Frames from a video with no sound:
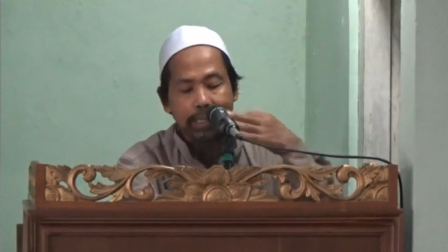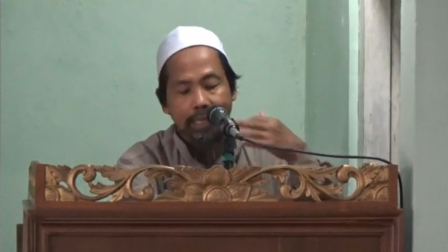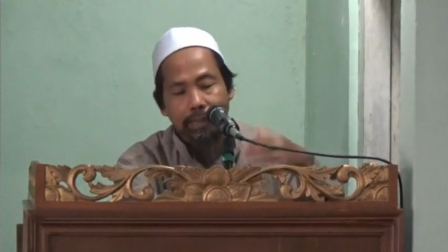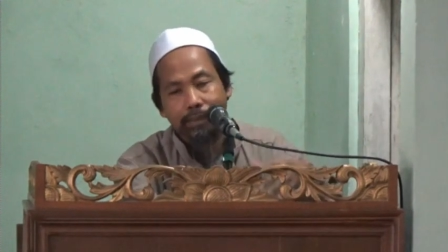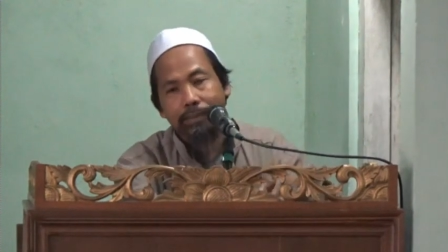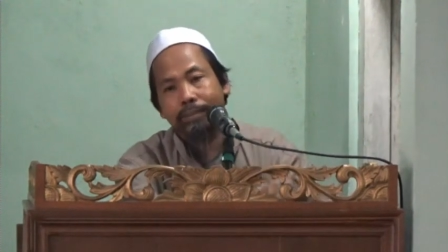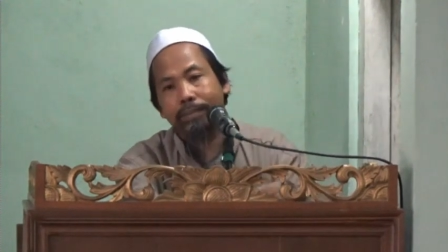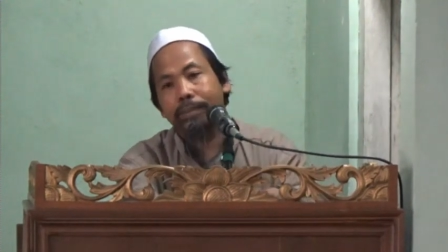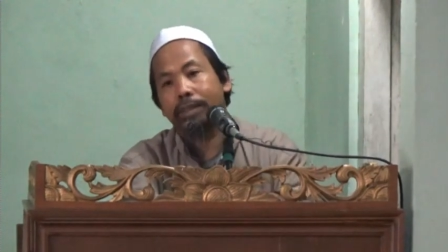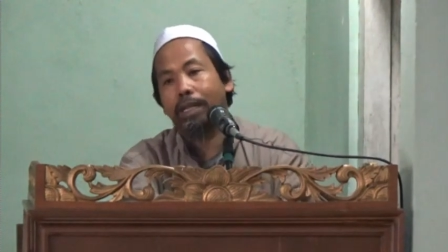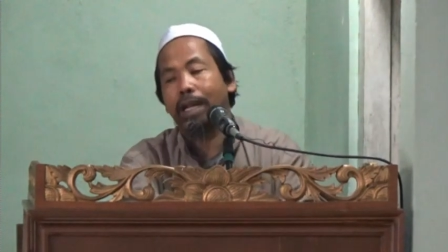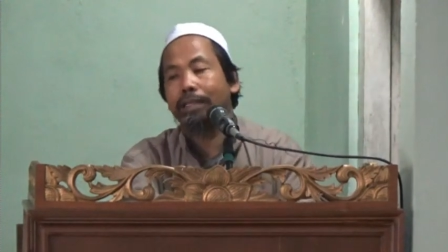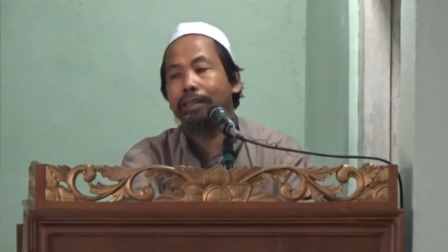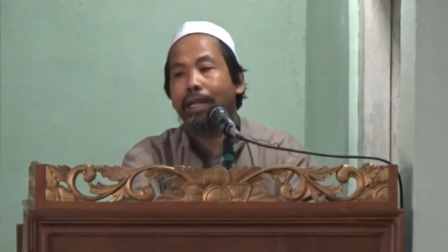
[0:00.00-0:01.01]
ada.
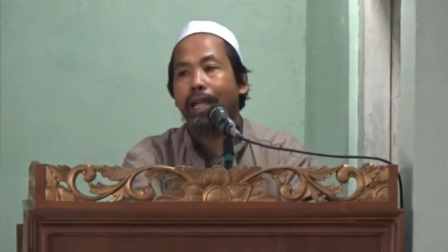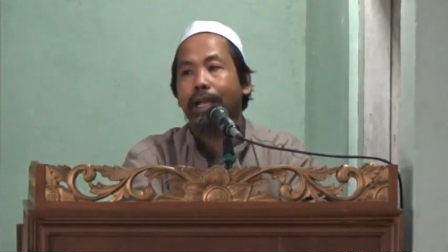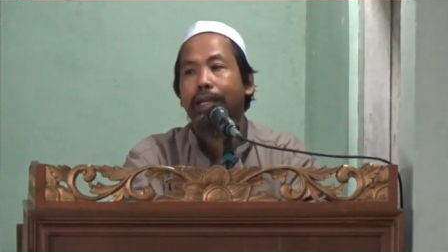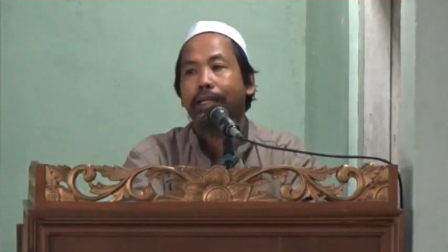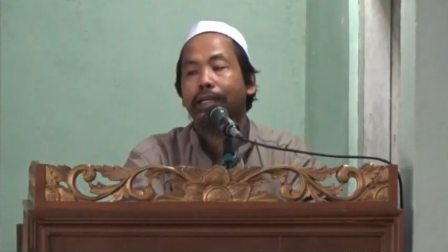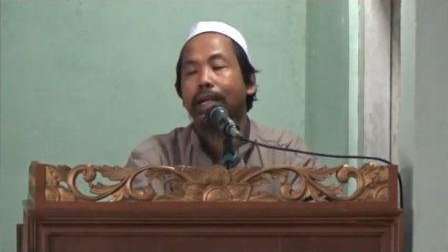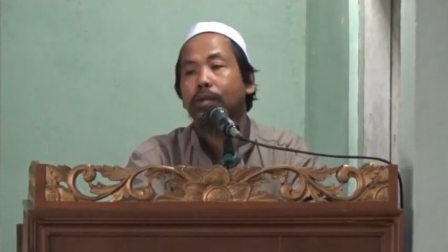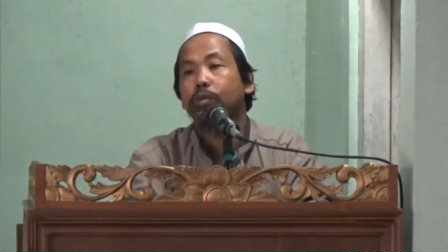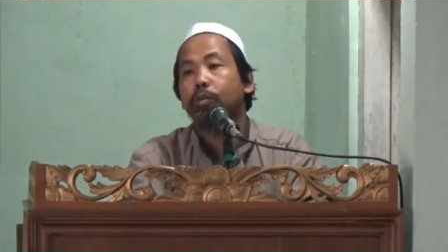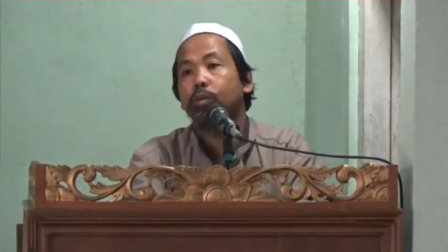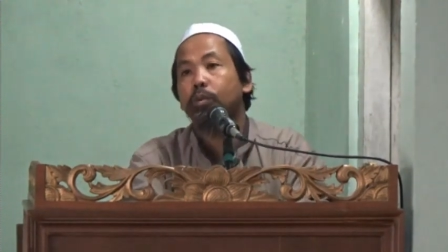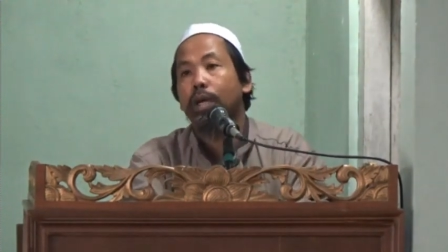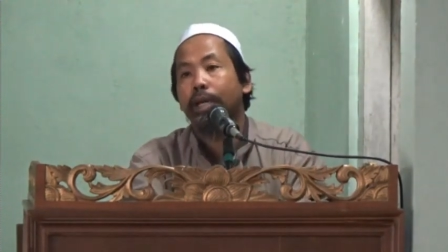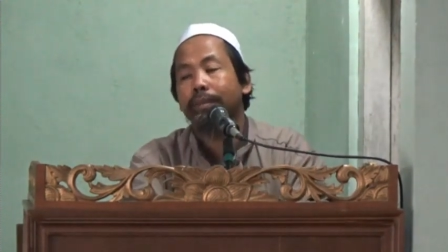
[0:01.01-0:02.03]
Terang-terangan ngaku
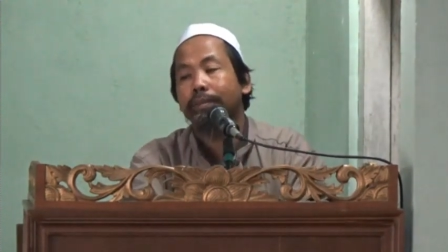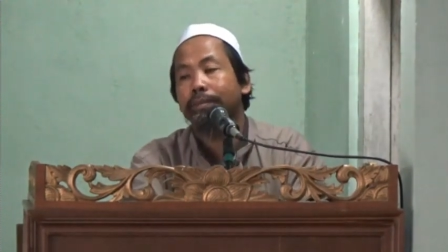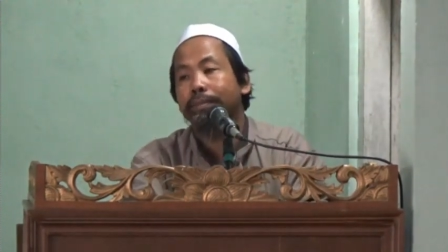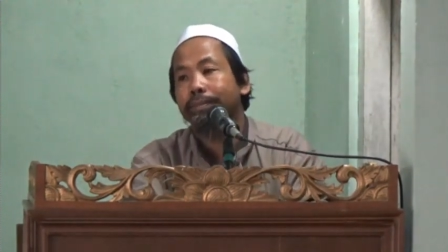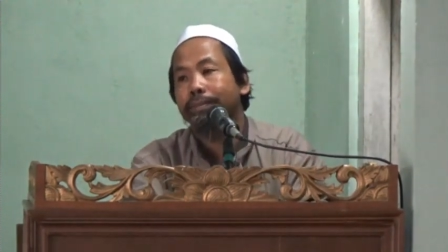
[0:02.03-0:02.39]
Tuhan.